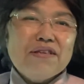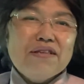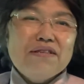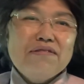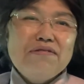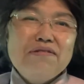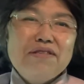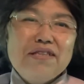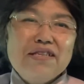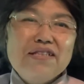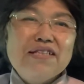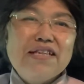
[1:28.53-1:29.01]

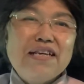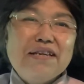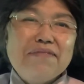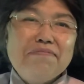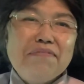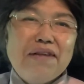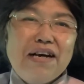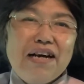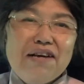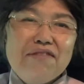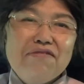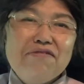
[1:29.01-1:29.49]
人生、
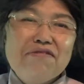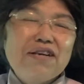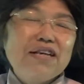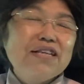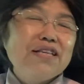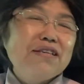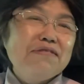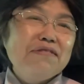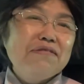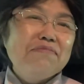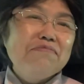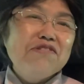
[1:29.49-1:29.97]
まあ、お
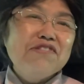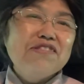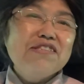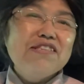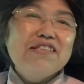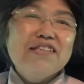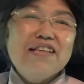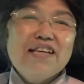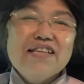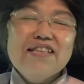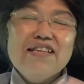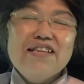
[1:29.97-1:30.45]
金持ち
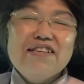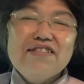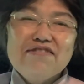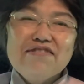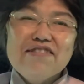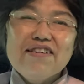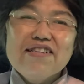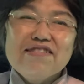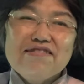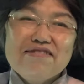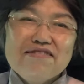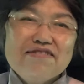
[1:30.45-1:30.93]
になったりと
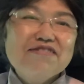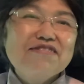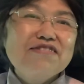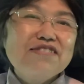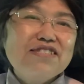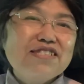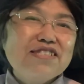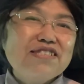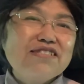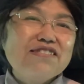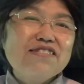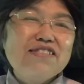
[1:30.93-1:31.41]
かそういう風
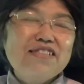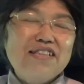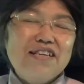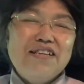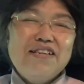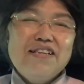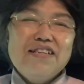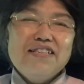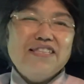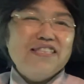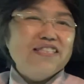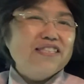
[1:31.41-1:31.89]
にするって
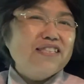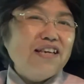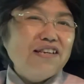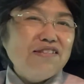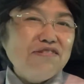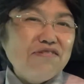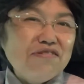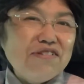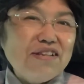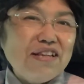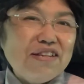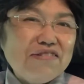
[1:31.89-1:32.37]
実際
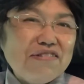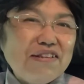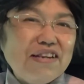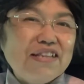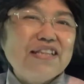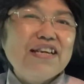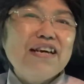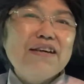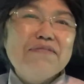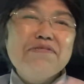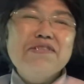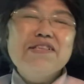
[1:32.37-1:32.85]
どうなのか
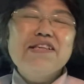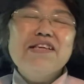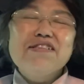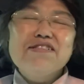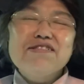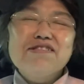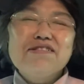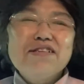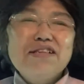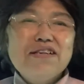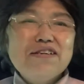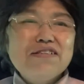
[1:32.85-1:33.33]
なみたいな
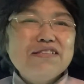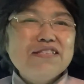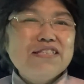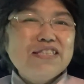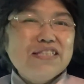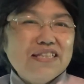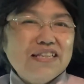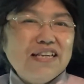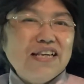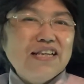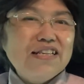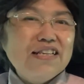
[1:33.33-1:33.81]
そんな
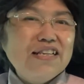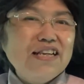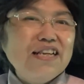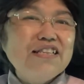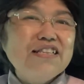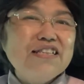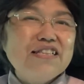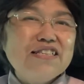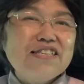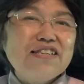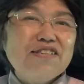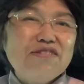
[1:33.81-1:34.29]
実験なん
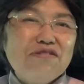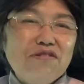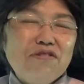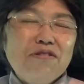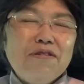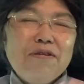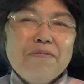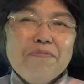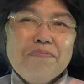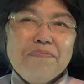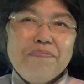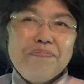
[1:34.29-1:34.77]
ですけど、
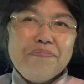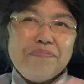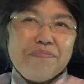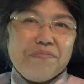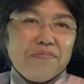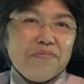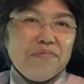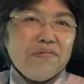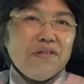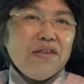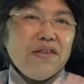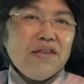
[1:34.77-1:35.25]

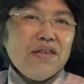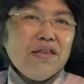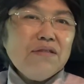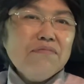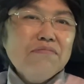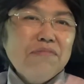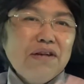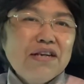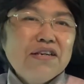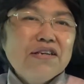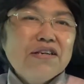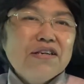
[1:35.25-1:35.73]

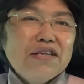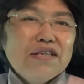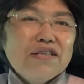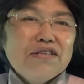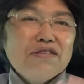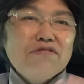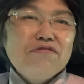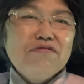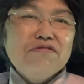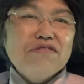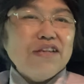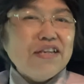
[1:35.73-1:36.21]
まあ、
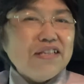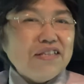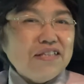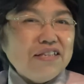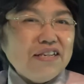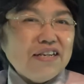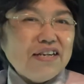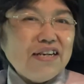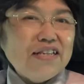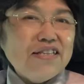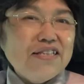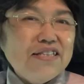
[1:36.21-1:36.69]
どうなっ
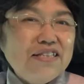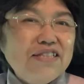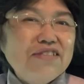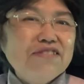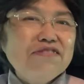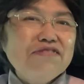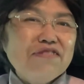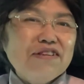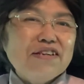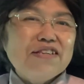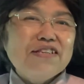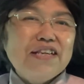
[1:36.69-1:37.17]
たかってい
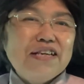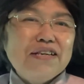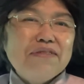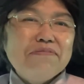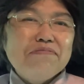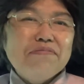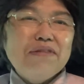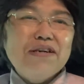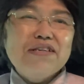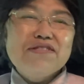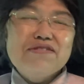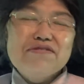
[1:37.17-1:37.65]
うのがね、
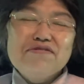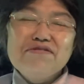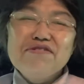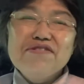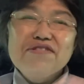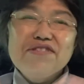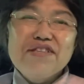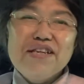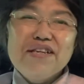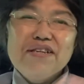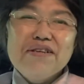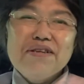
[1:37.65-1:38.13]
まあ、すご
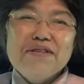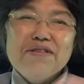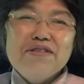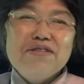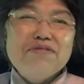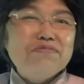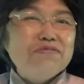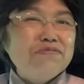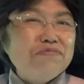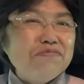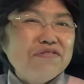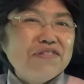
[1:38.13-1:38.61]
いね自
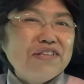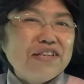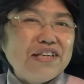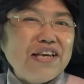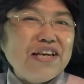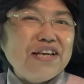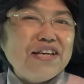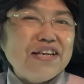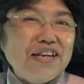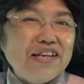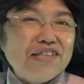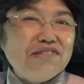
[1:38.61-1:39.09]
分もね
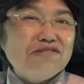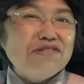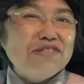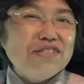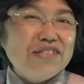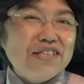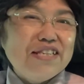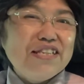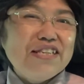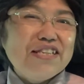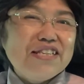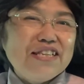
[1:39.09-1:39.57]
結果とし
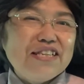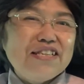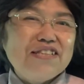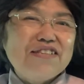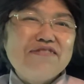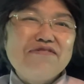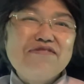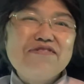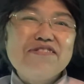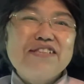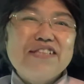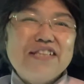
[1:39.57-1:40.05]
てねす
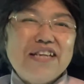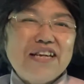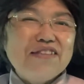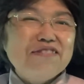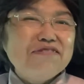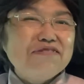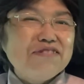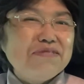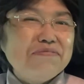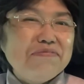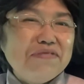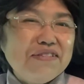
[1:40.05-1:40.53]
ごい
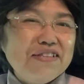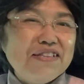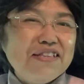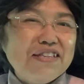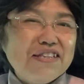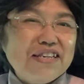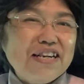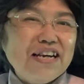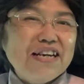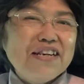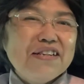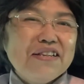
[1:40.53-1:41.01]
楽しみってい
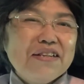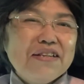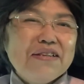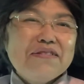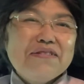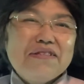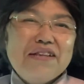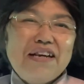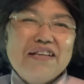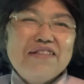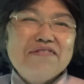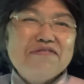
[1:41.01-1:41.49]
うか、
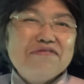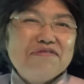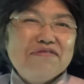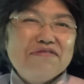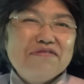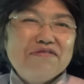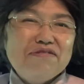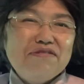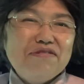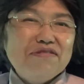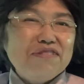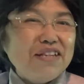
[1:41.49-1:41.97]
あ
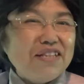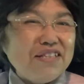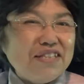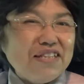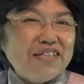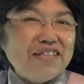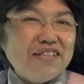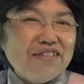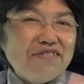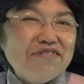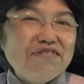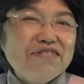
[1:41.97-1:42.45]
のどうなった
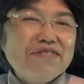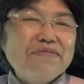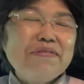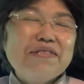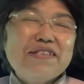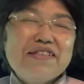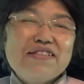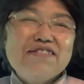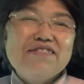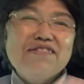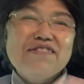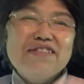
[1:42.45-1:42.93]
んだろうなん
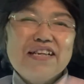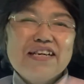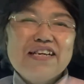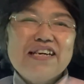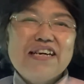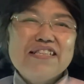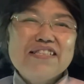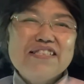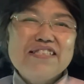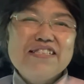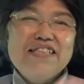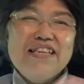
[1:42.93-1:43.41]
てそんな
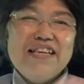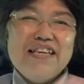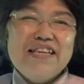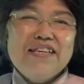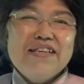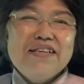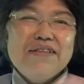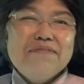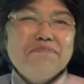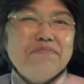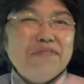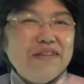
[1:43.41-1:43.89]
感じで、
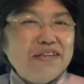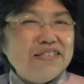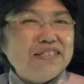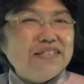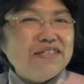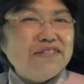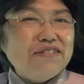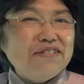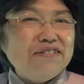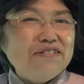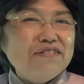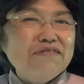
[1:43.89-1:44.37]
ま
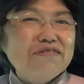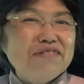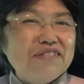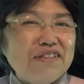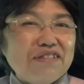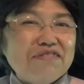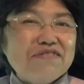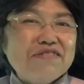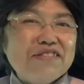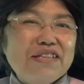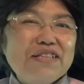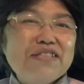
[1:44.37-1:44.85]
あ、とに
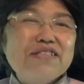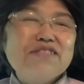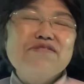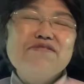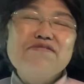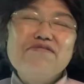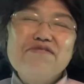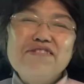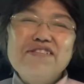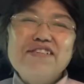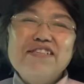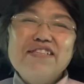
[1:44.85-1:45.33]
かくねす
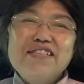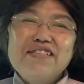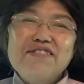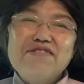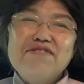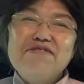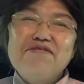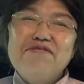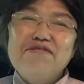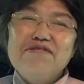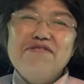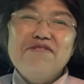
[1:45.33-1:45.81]
ごい
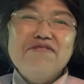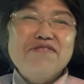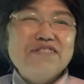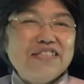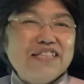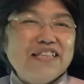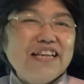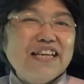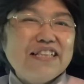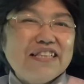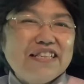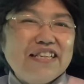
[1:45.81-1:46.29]
こと
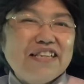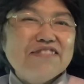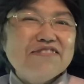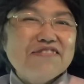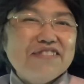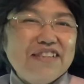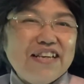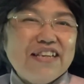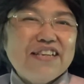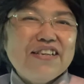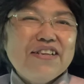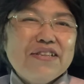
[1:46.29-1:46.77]
になったの
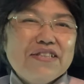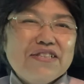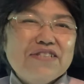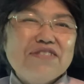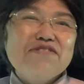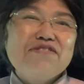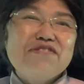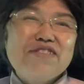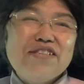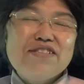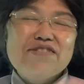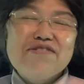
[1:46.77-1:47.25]
で
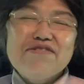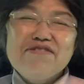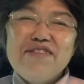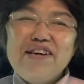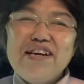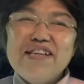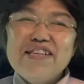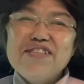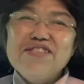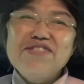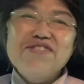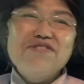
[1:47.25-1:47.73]
ちょっとねその
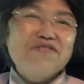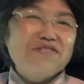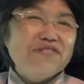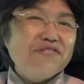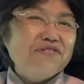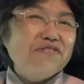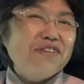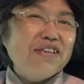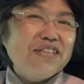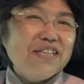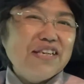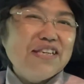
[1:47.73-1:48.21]
話をし
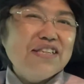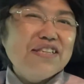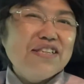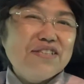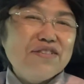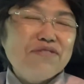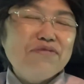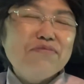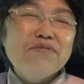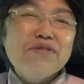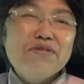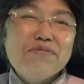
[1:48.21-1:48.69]
ようかなな
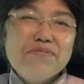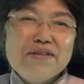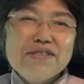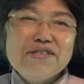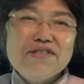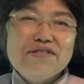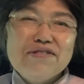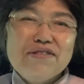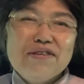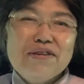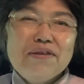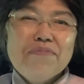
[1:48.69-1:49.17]
んて思いま
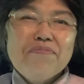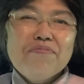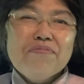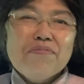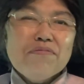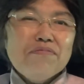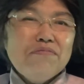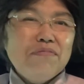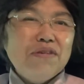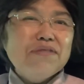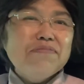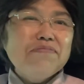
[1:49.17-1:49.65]
す、
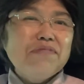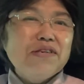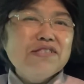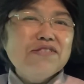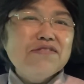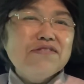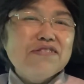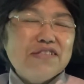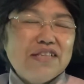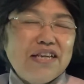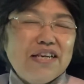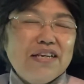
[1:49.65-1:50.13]
まあ、まず
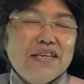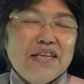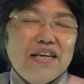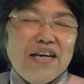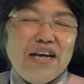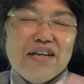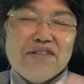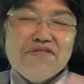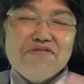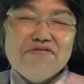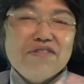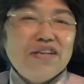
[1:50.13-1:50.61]
はね
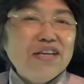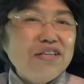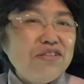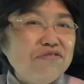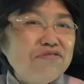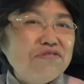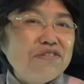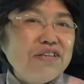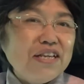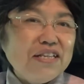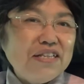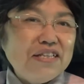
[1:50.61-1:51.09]
あの何
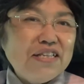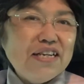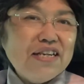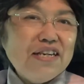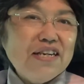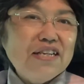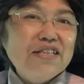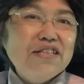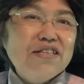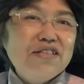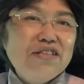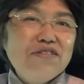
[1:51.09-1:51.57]
をやった
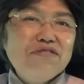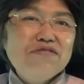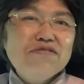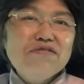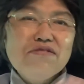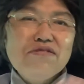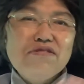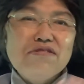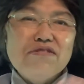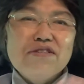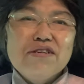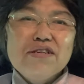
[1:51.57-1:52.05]
かっていう
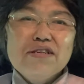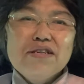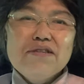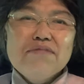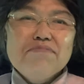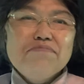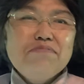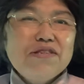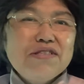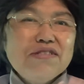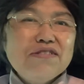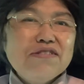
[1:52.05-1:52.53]
と
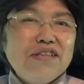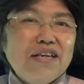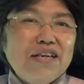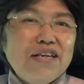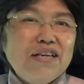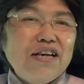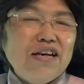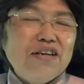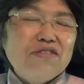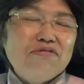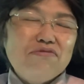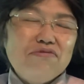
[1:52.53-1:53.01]
まずね、
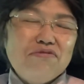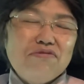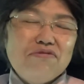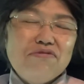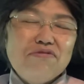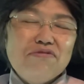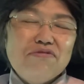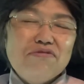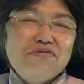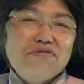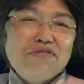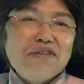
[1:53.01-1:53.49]
あ
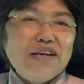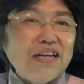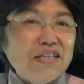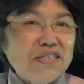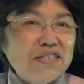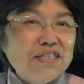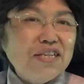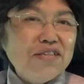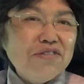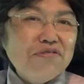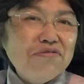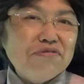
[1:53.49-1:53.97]
の感
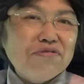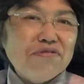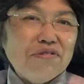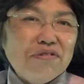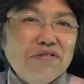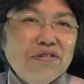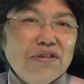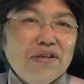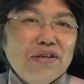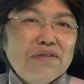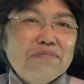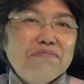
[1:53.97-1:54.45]
謝ノート、
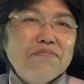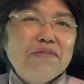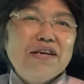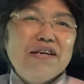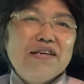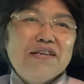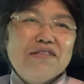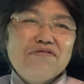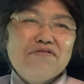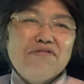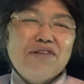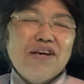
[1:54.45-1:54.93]

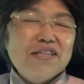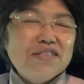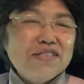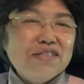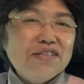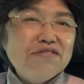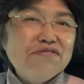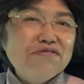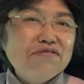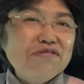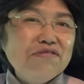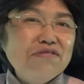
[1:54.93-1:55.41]
まあ、あの感
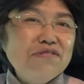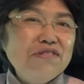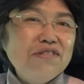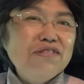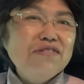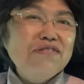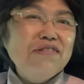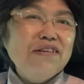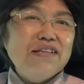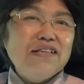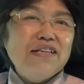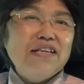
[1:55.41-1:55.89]
謝ノートってい
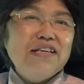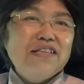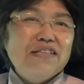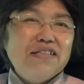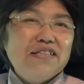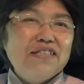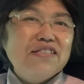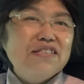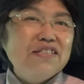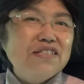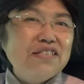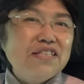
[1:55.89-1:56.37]
うのはね
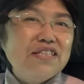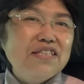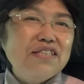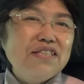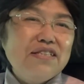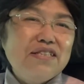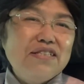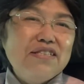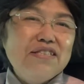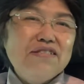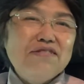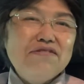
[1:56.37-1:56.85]
一日
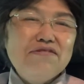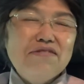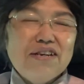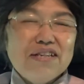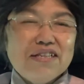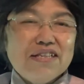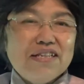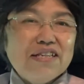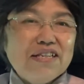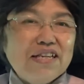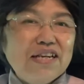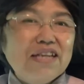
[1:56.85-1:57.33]
良
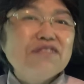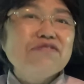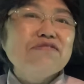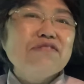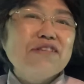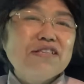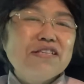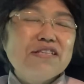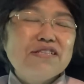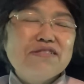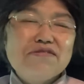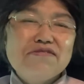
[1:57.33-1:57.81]
かったなと
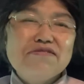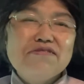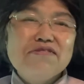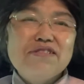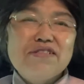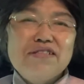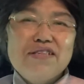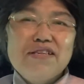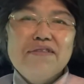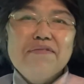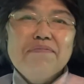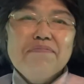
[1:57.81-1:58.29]
かねそういう
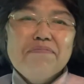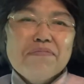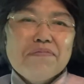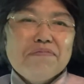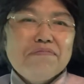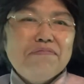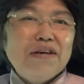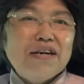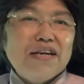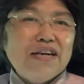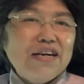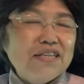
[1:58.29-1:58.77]
風
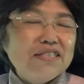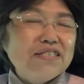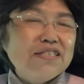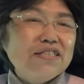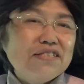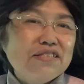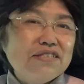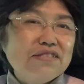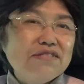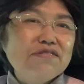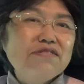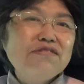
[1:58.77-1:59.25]
に、まあ、感
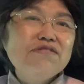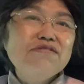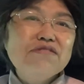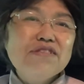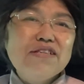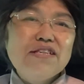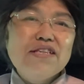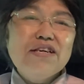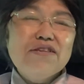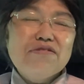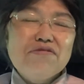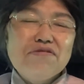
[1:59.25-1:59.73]
謝するよう
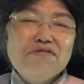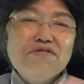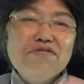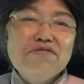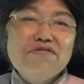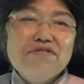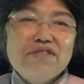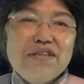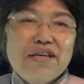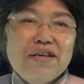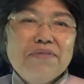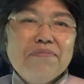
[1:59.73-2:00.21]
なねこと
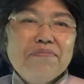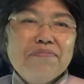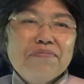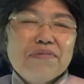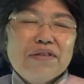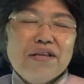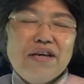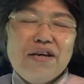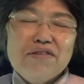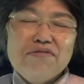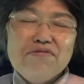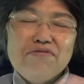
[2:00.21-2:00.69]
をね、
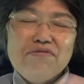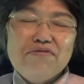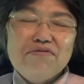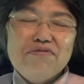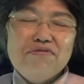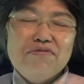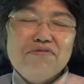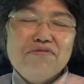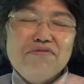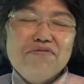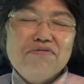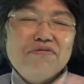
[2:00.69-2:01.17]
あ
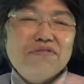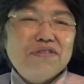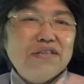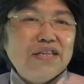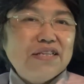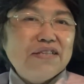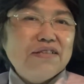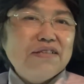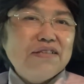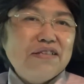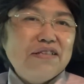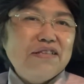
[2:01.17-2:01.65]
の
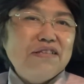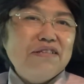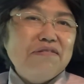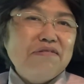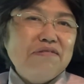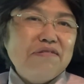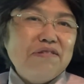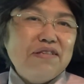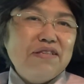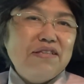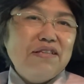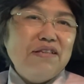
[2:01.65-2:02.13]
で
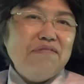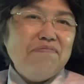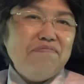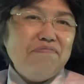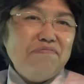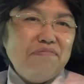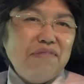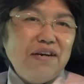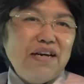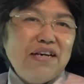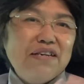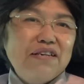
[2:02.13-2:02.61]

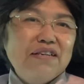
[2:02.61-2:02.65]
まあ